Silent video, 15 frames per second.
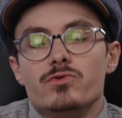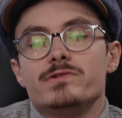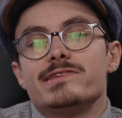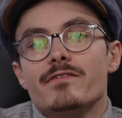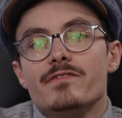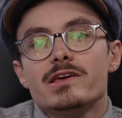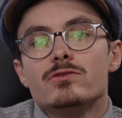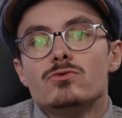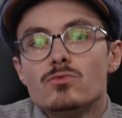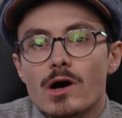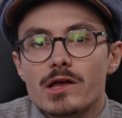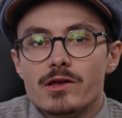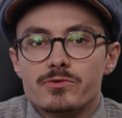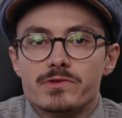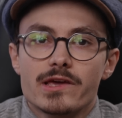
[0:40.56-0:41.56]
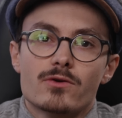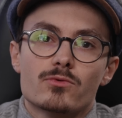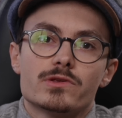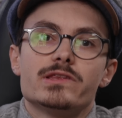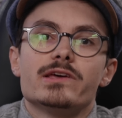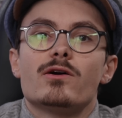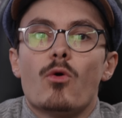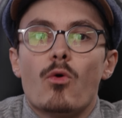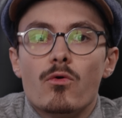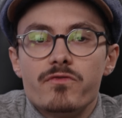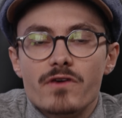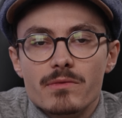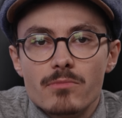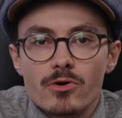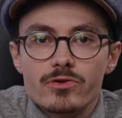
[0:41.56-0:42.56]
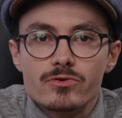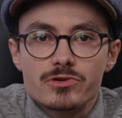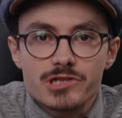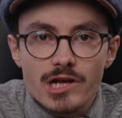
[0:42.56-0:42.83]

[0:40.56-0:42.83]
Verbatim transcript: Vous le savez, nous, à Nowtech, on est des gros fanboys de